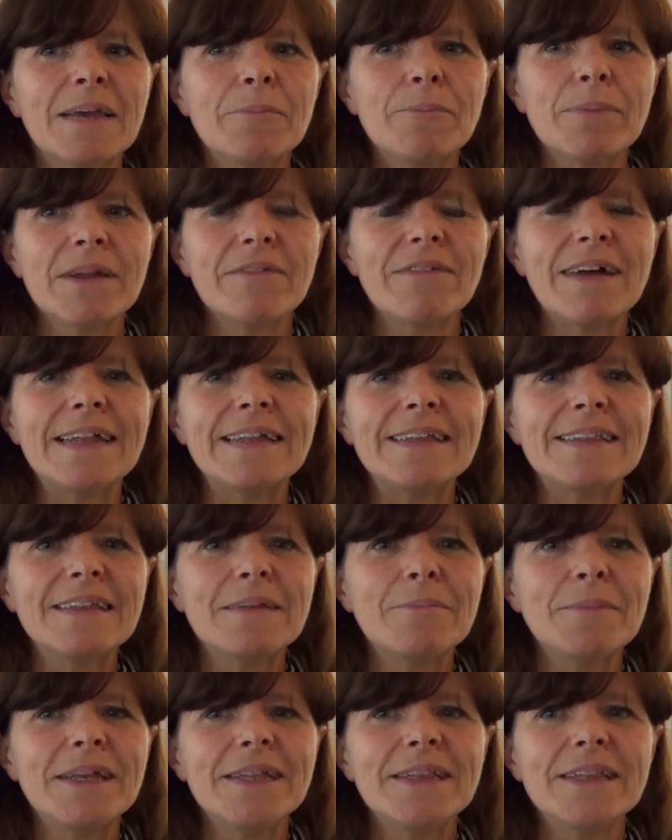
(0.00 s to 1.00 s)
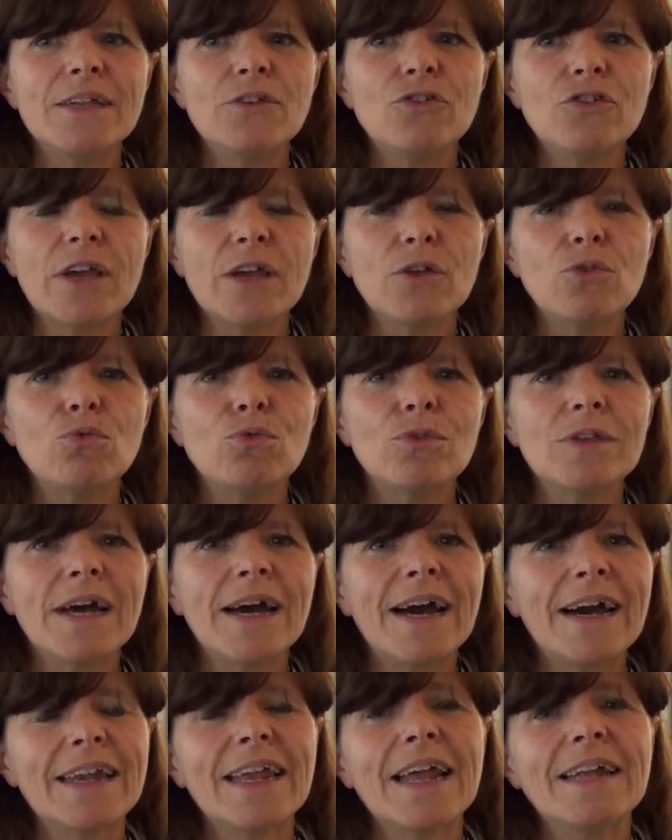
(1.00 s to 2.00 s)
che prevalentemente ci
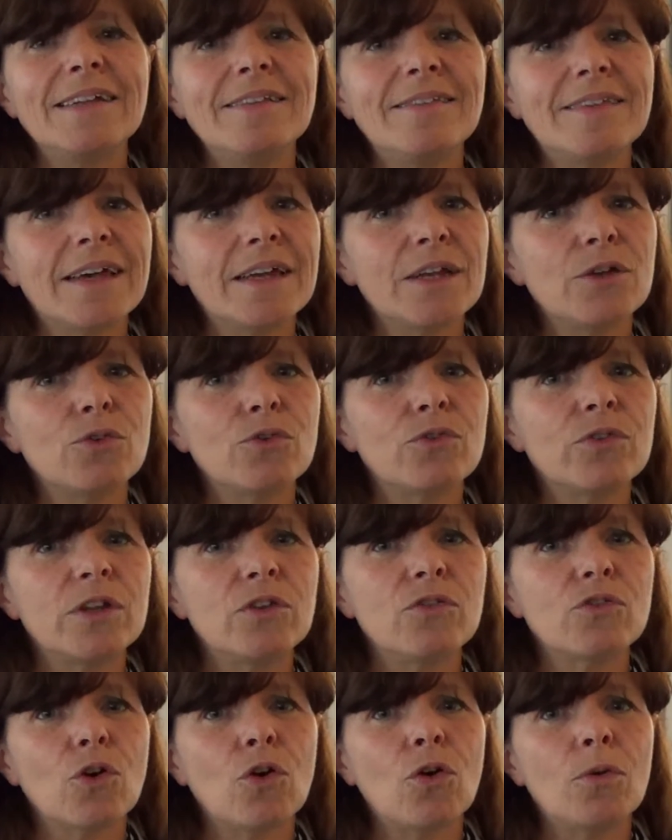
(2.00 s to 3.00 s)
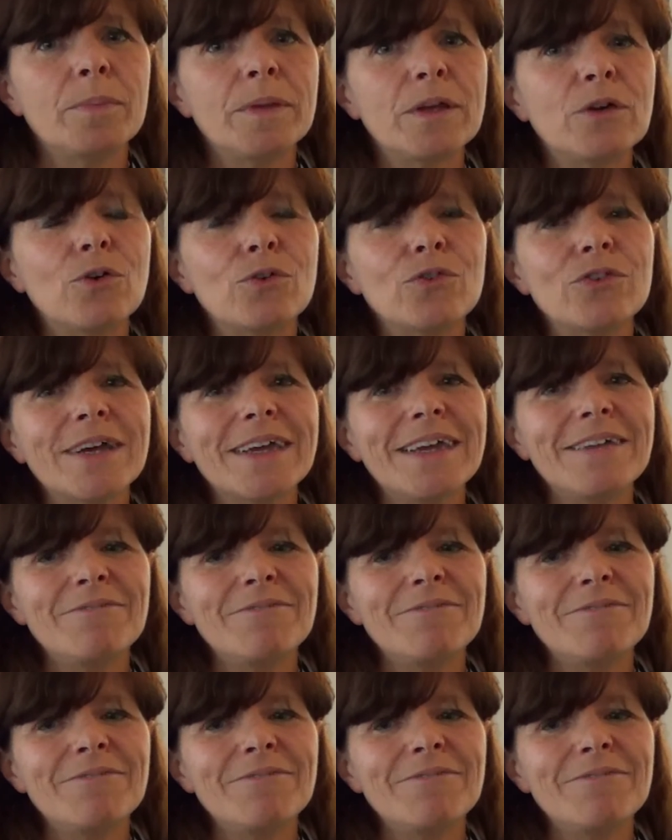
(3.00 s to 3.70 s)
aiuta a realizzare i nostri scopi, cosa che